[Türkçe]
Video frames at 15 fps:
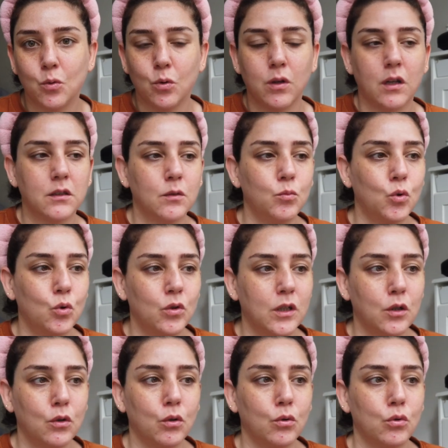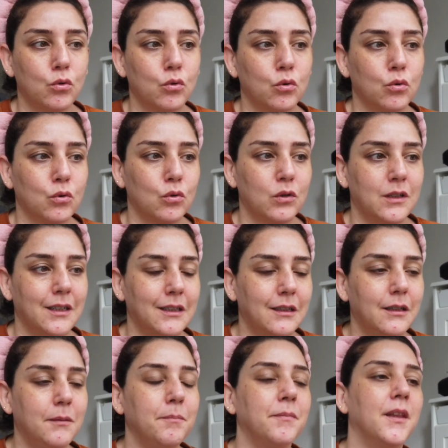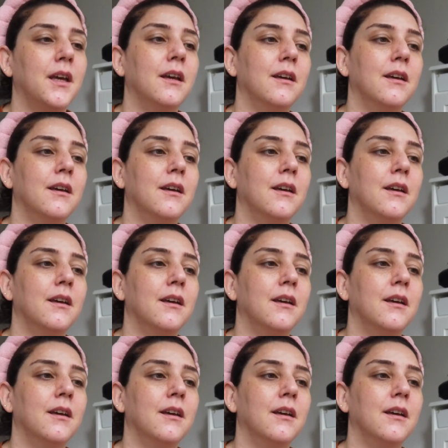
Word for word: kullandığım ürünleri görürsünüz dedim.